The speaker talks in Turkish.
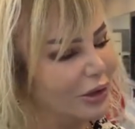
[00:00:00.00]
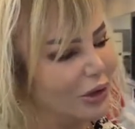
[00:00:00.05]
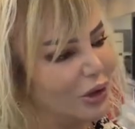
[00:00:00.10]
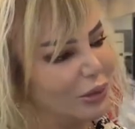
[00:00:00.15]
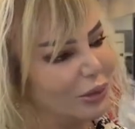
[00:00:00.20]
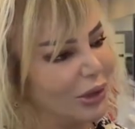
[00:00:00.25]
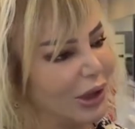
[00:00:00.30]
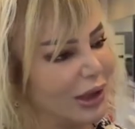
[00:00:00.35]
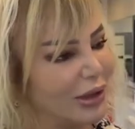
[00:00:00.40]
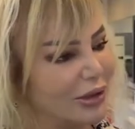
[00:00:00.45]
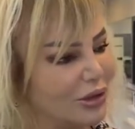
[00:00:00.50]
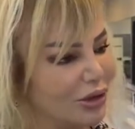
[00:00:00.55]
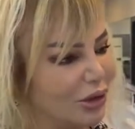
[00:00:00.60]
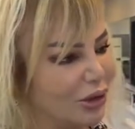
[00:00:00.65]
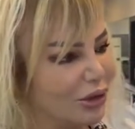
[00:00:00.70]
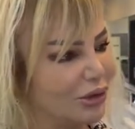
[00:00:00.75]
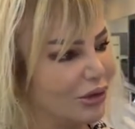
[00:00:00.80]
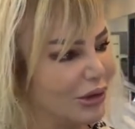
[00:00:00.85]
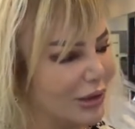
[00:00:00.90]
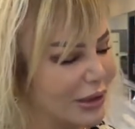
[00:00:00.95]

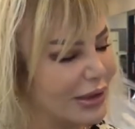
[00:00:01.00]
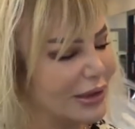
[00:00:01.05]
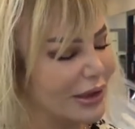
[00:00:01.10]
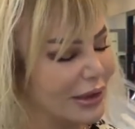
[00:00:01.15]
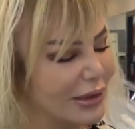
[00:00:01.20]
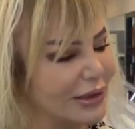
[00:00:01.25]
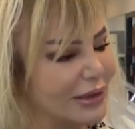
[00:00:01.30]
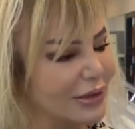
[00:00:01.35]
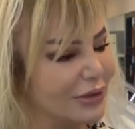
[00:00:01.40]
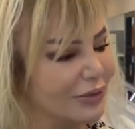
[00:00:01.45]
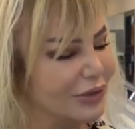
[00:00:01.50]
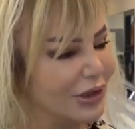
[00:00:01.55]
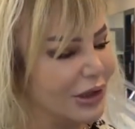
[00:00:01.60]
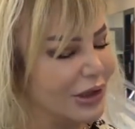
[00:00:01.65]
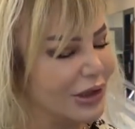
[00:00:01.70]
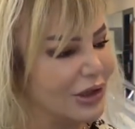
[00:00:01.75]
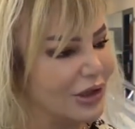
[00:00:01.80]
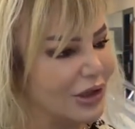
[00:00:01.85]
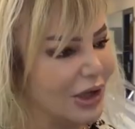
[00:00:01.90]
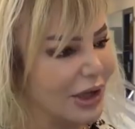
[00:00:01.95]
komplikasyon riskini
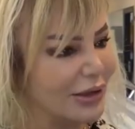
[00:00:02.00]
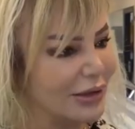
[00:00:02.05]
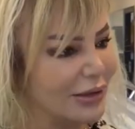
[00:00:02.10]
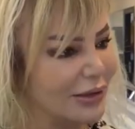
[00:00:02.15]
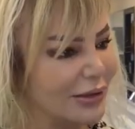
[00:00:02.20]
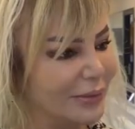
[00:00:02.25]
sıfırlayacağız.